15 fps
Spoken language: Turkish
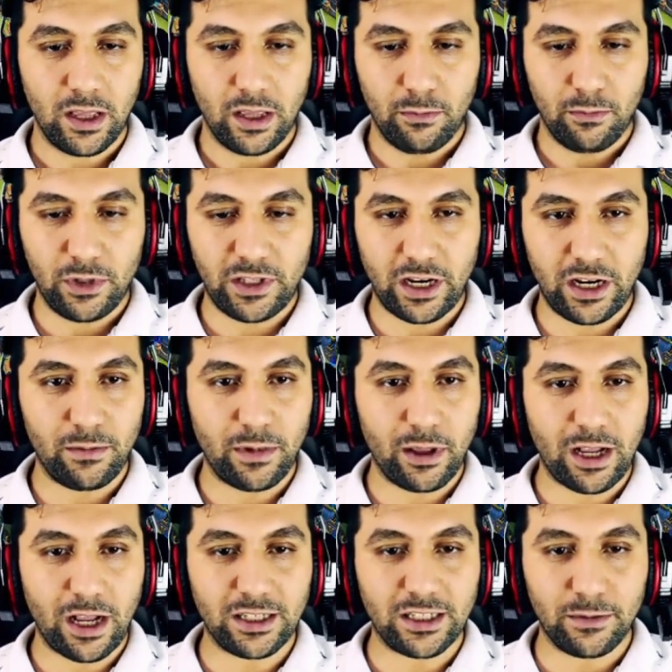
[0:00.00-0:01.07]
Bitirelimden
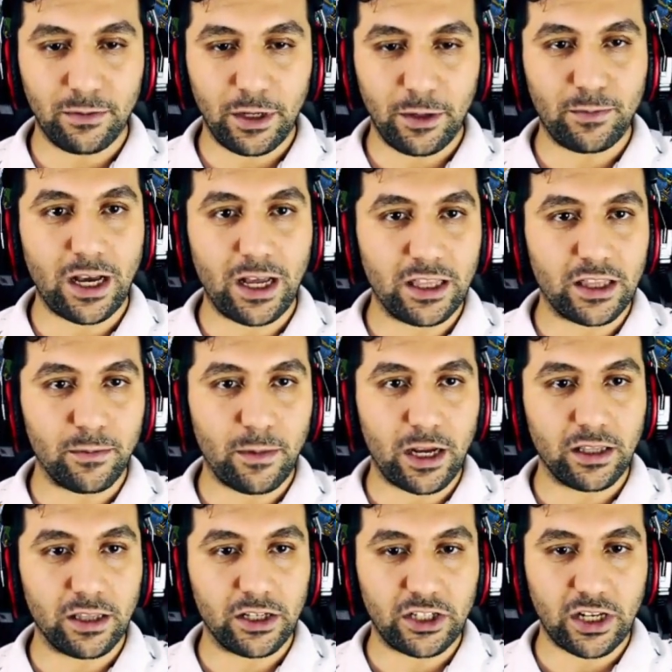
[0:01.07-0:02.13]
kastım iptal ettim
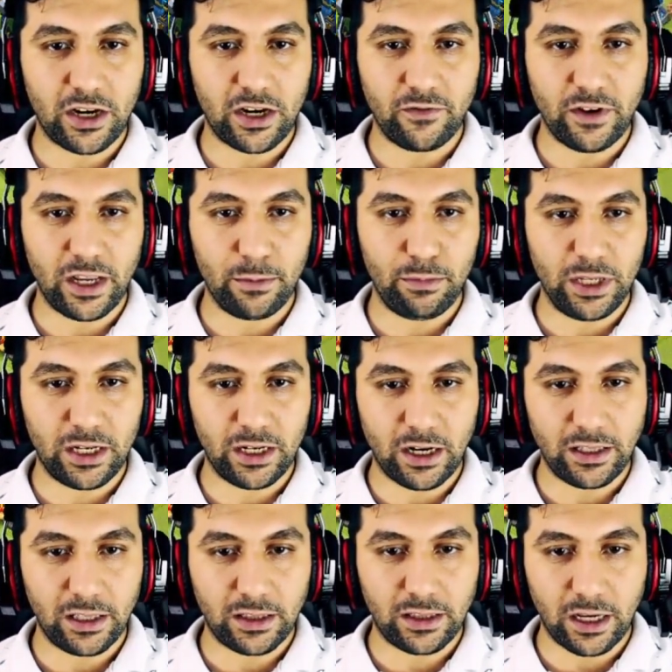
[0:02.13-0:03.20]
arkadaşlar ve bir
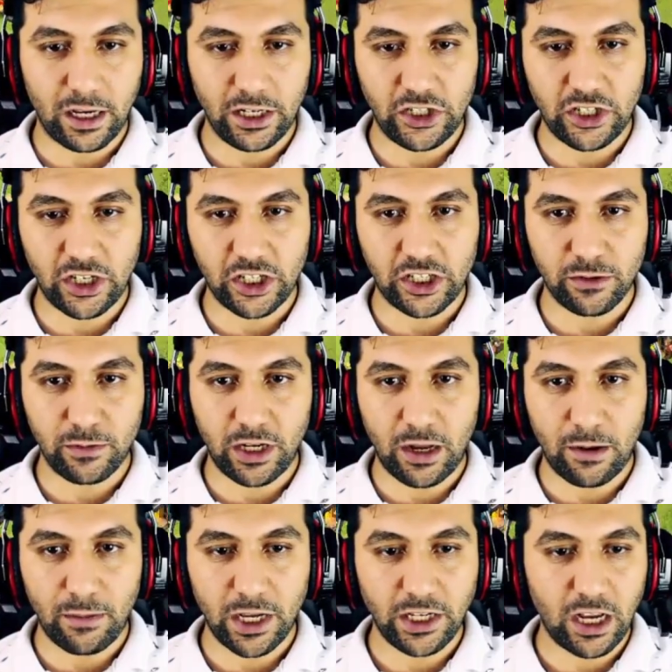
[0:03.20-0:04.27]
adet daha inşaatçımı
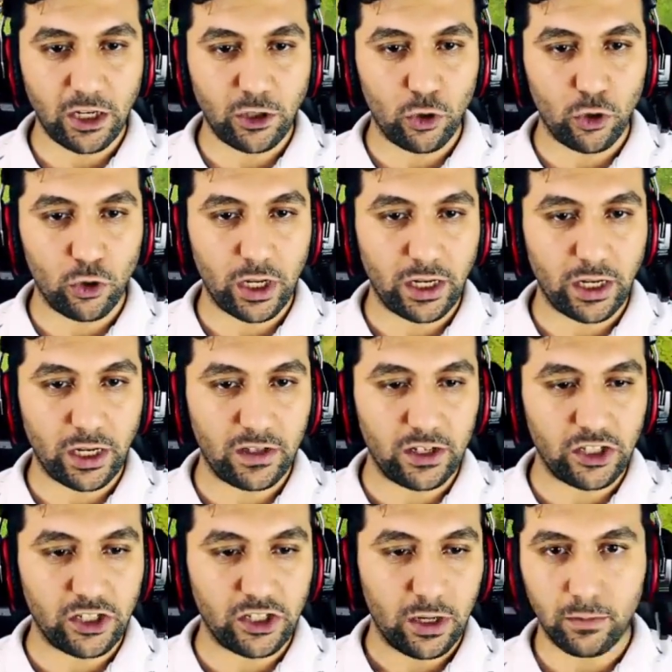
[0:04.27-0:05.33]
hemen yan köyden
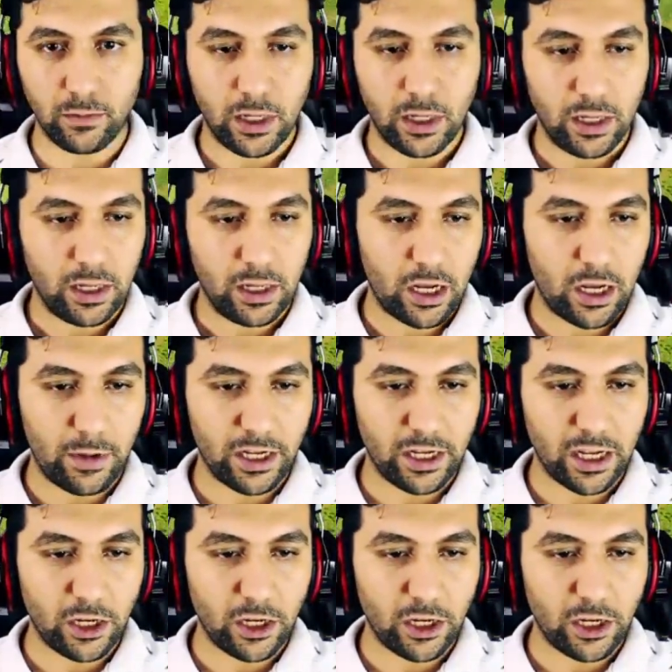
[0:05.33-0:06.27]
getireceğim. Hemen yan